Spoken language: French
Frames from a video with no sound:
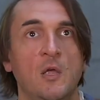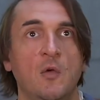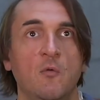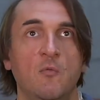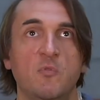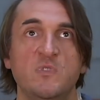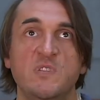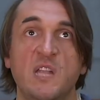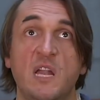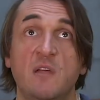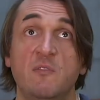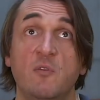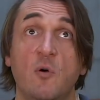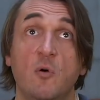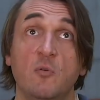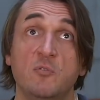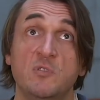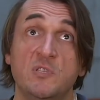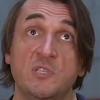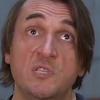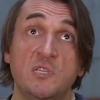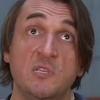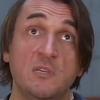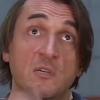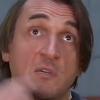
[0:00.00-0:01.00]
Vous allez avoir
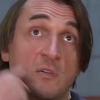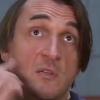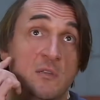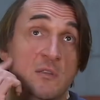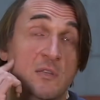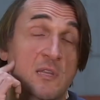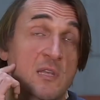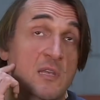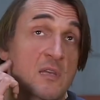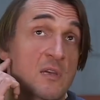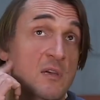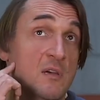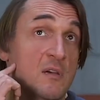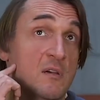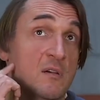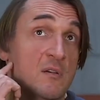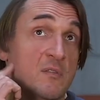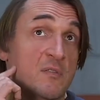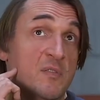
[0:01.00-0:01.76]
aussi euh, des